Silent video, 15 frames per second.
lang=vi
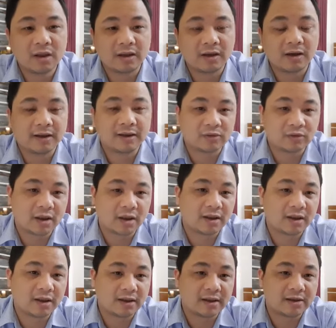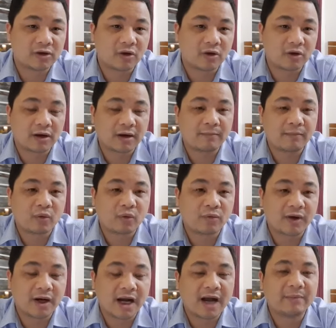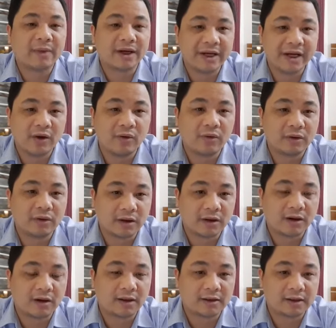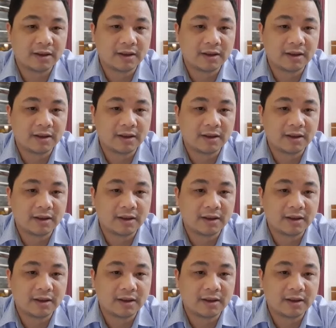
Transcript: đó thì chúng ta thấy là rõ có 5 mục và 27 điều đó